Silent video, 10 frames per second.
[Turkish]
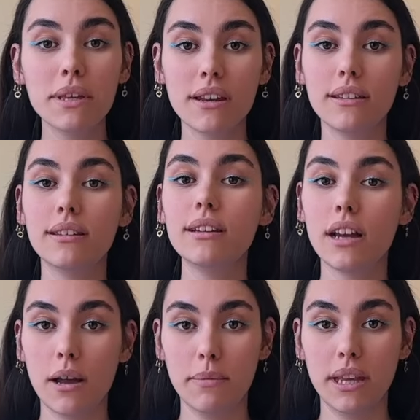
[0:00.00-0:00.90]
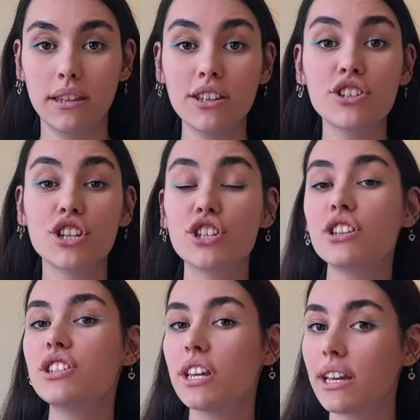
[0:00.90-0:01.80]
bir yaratığın kabiliyetini
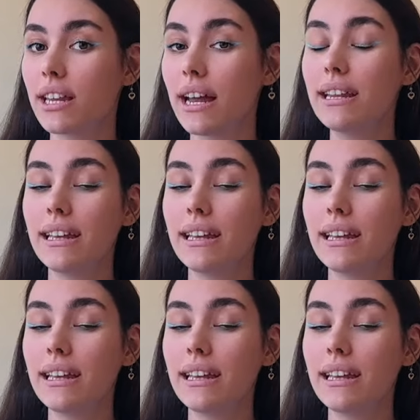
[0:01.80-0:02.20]
çeşitli şekillerde